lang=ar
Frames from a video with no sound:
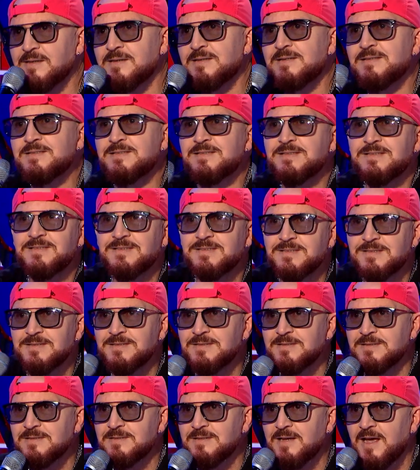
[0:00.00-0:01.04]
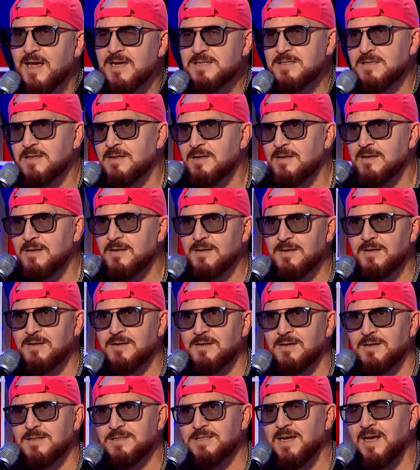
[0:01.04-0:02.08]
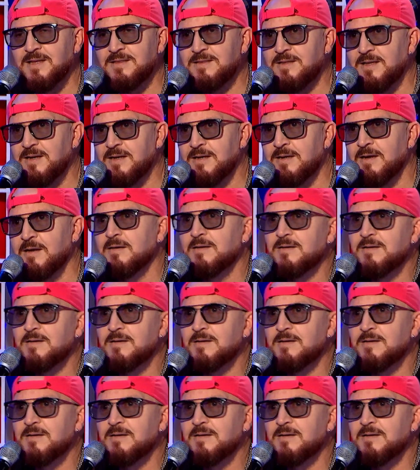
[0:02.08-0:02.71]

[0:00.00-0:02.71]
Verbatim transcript: الله يسلمك حاجه اش غدير لنا